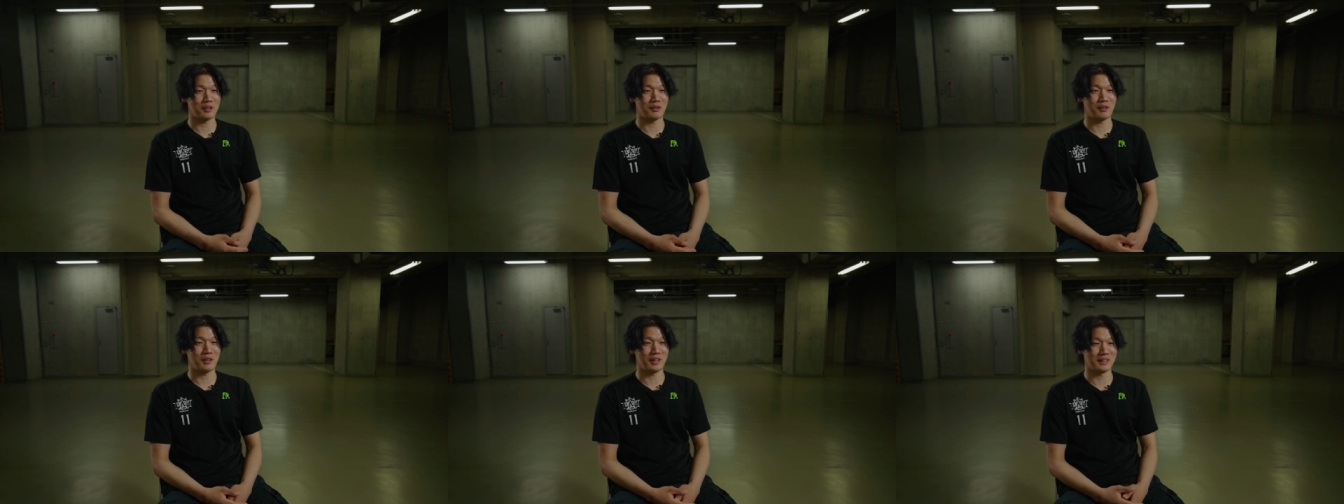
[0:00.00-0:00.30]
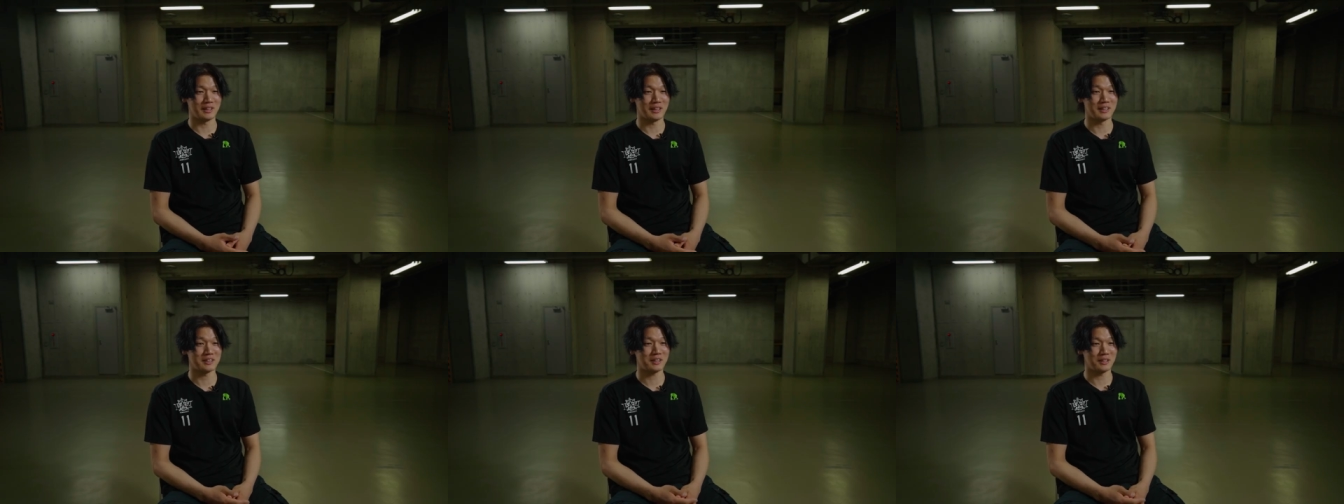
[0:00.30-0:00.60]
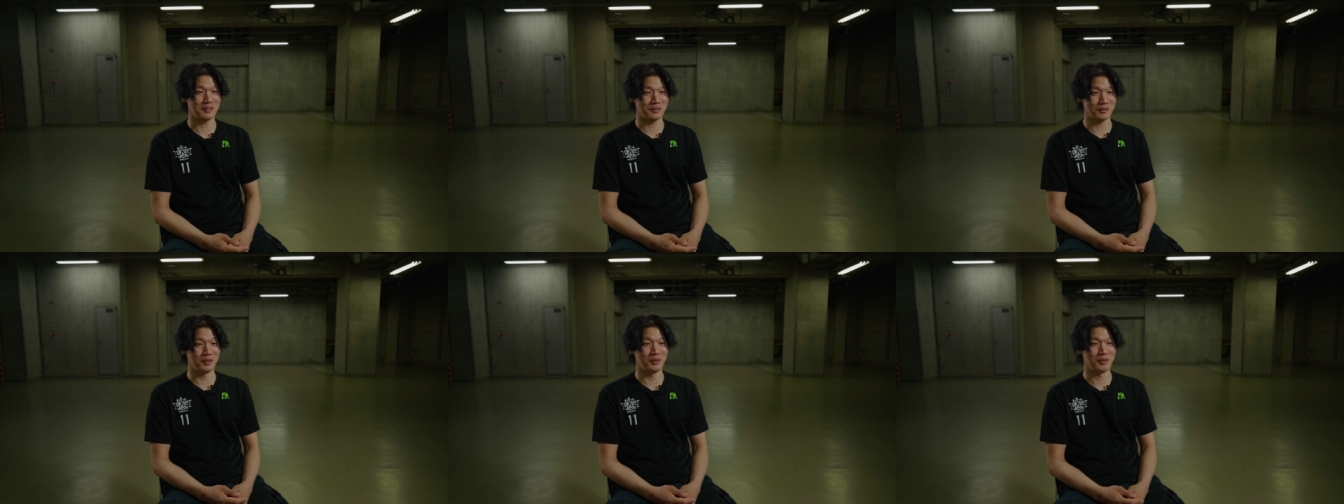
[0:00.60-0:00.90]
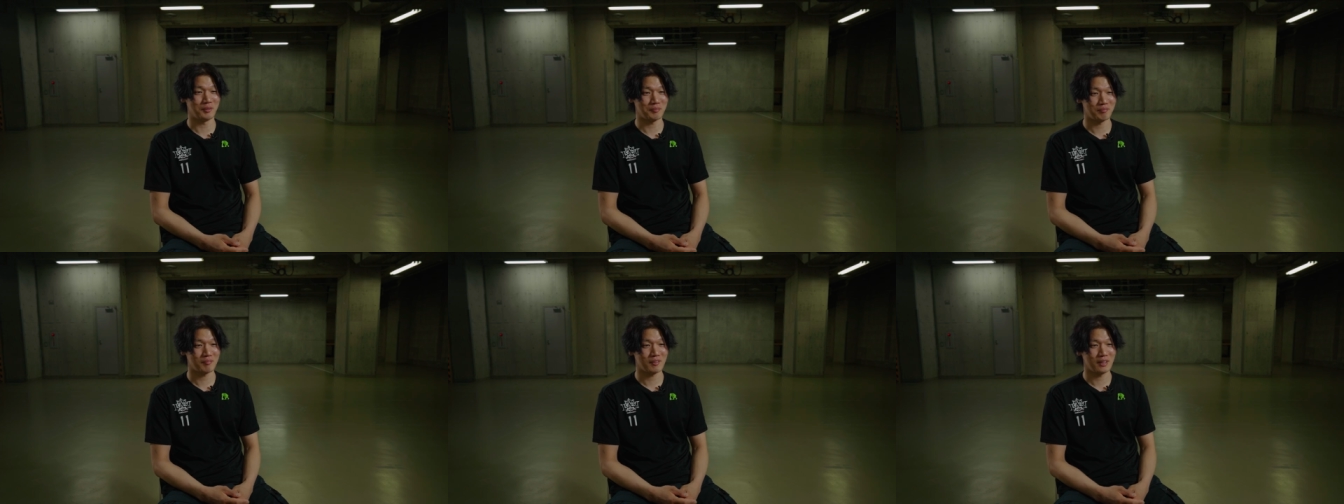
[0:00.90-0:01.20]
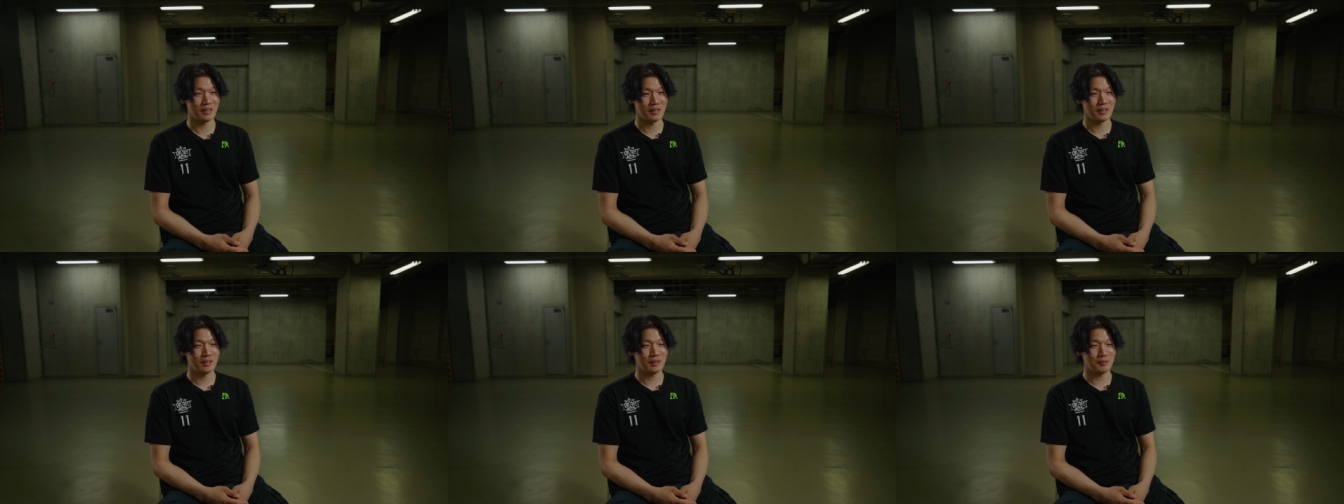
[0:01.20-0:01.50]
うか分かんないですけど
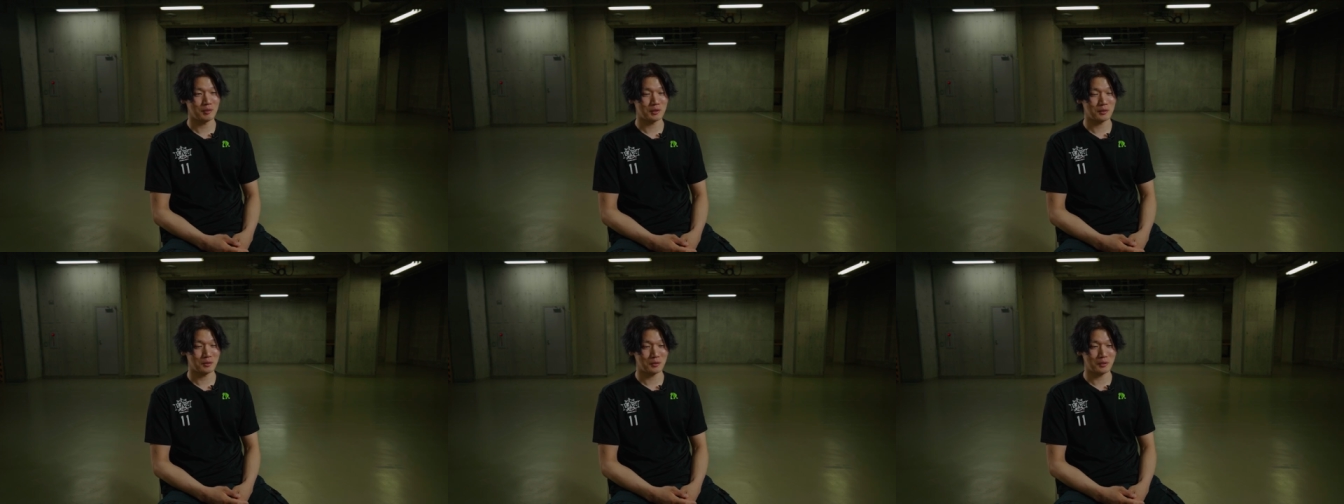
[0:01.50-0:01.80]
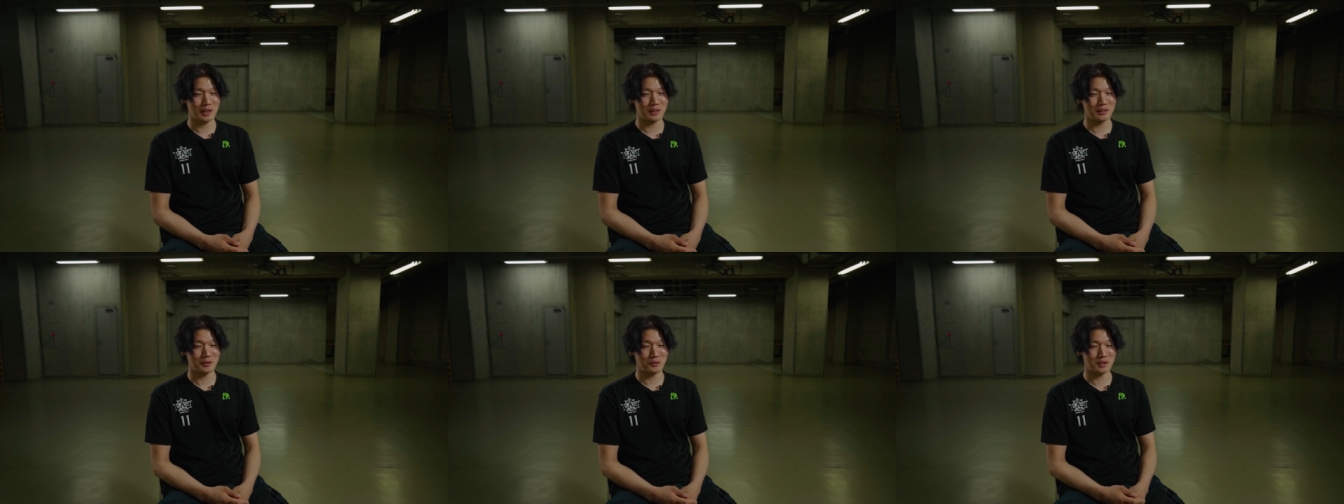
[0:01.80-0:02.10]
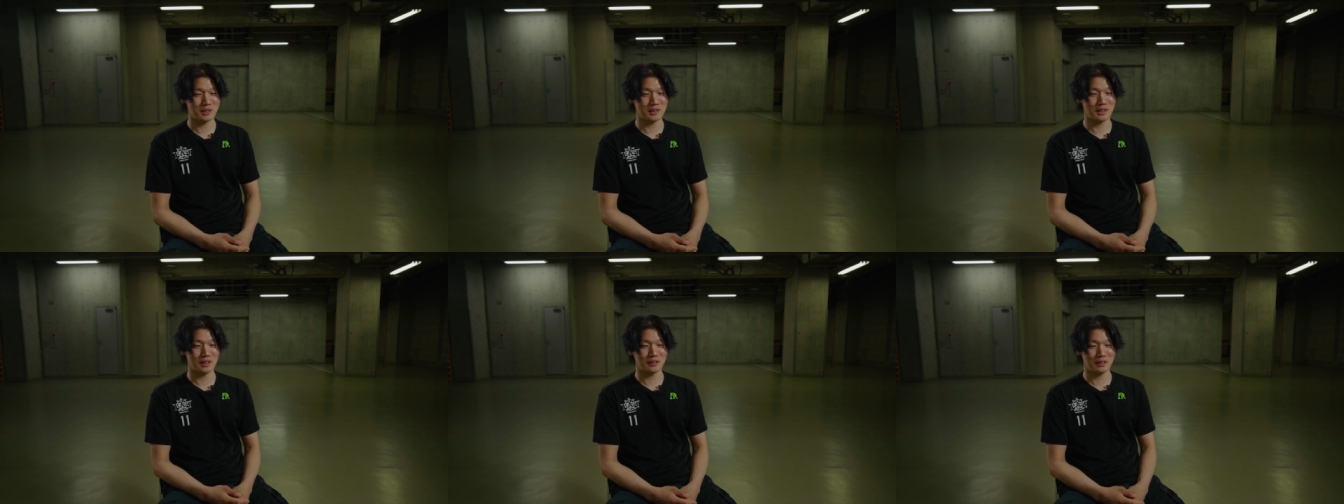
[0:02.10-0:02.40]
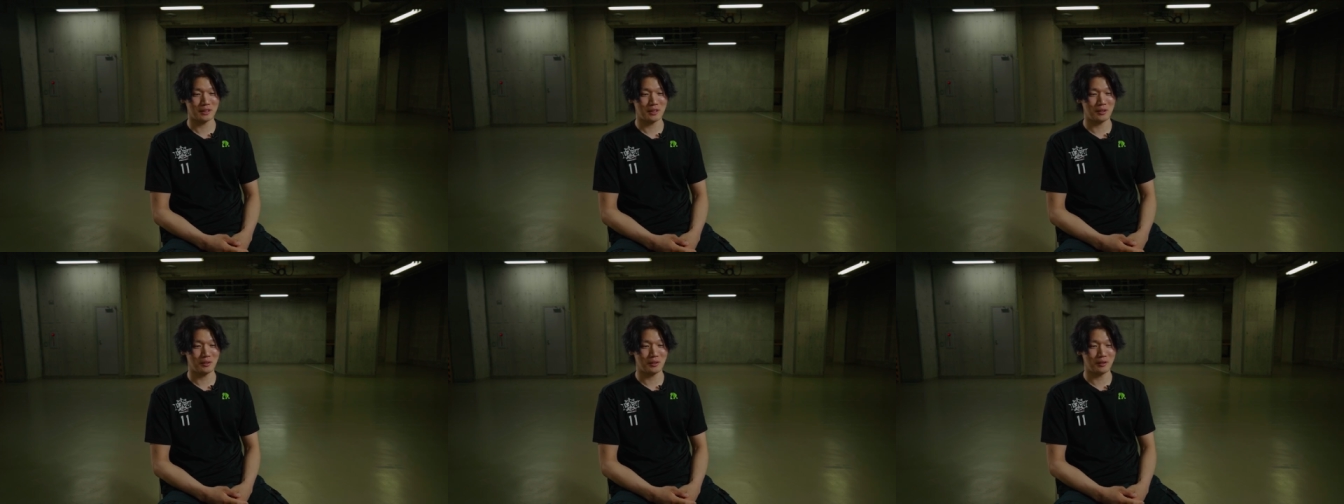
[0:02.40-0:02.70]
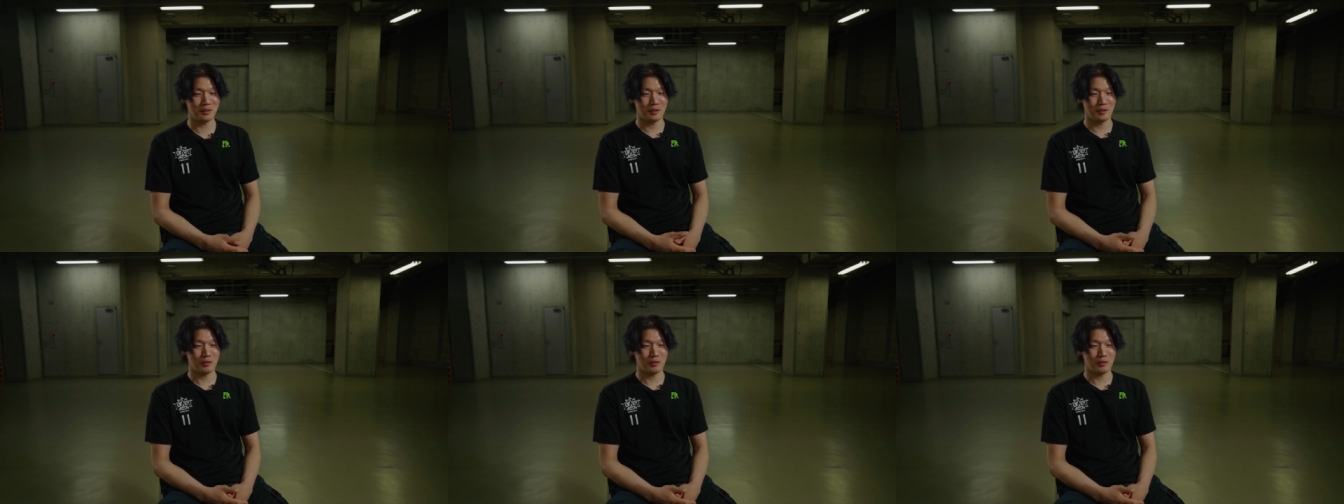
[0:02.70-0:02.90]
それをやってほしいんだったら